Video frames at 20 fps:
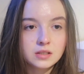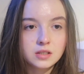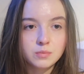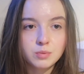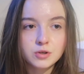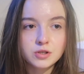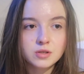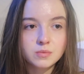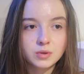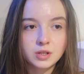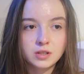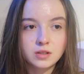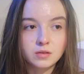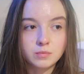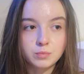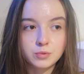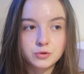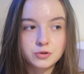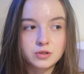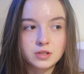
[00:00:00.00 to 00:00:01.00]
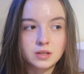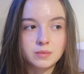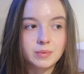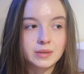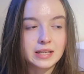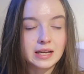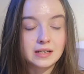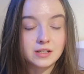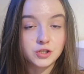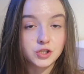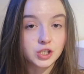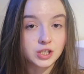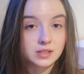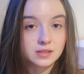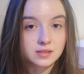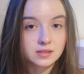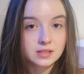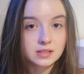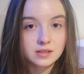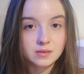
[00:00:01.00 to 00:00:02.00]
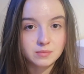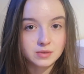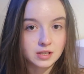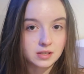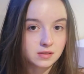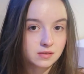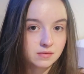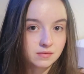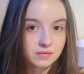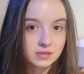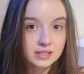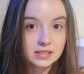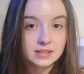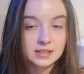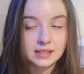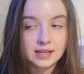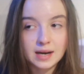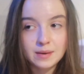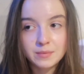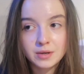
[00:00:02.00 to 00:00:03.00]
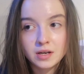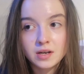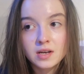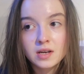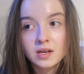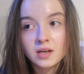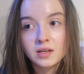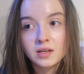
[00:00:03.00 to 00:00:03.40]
не просто какие-то пустые банальные чек-листы, там, знаете, в Инстаграме.